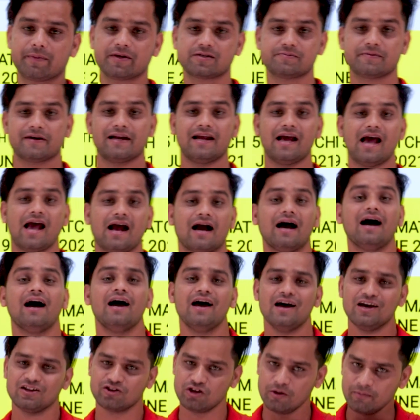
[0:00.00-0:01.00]
के बीच में खेला जाएगा
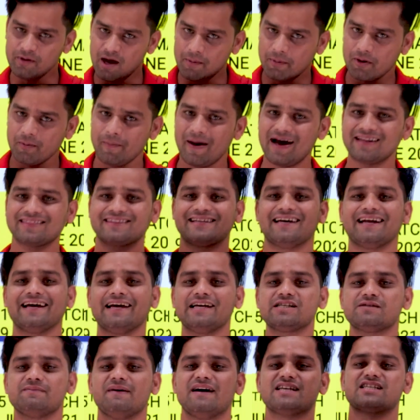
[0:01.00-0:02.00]
तो हम यहाँ पर बात
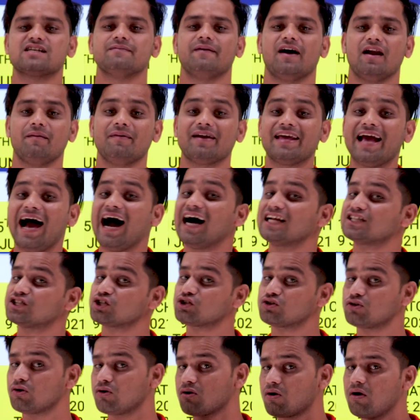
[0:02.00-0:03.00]
करेंगे इस मैच के बारे में कि आज
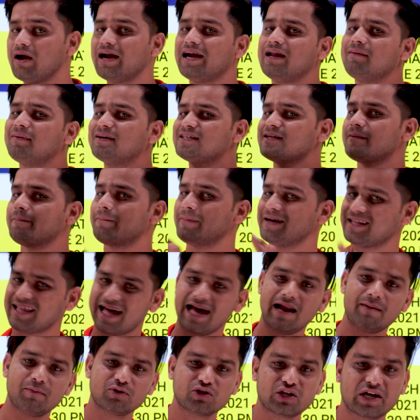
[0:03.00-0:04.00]
दोनों ही टीमें जब
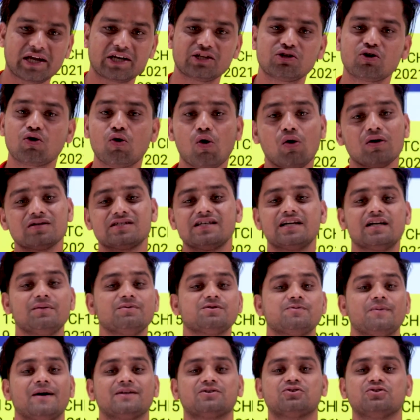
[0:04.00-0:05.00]
मैदान में उतरेंगी तो कौन सी टीम
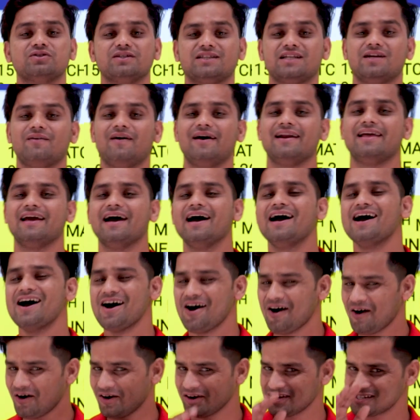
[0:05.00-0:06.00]
इस मैच को जीतने वाली है
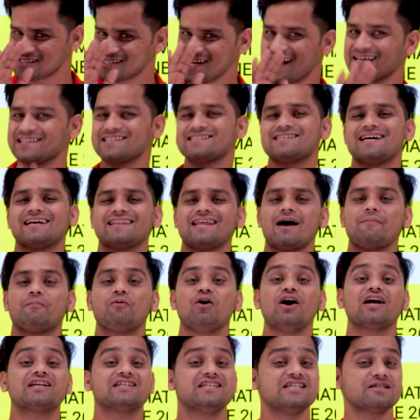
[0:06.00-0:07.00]
और साथ ही साथ
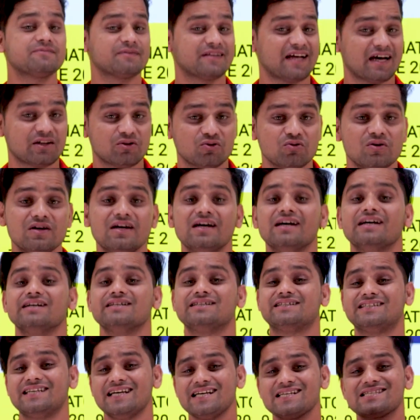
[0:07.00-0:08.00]
आपको एक चीज बता दूं
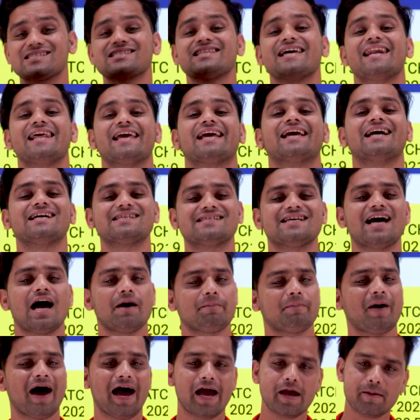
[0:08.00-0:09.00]
जिस तरीके से
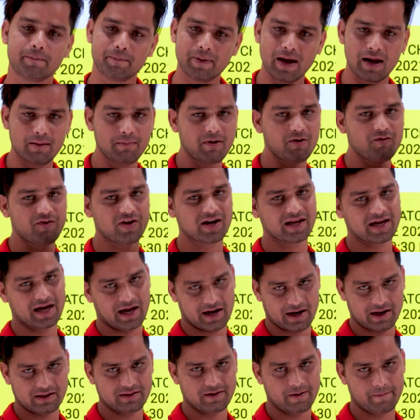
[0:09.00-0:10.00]
आप आईपीएल में विन
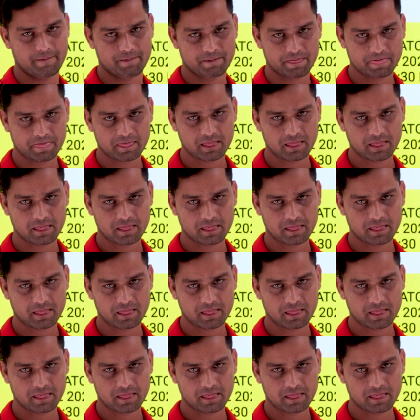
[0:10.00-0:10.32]
कर रहे थे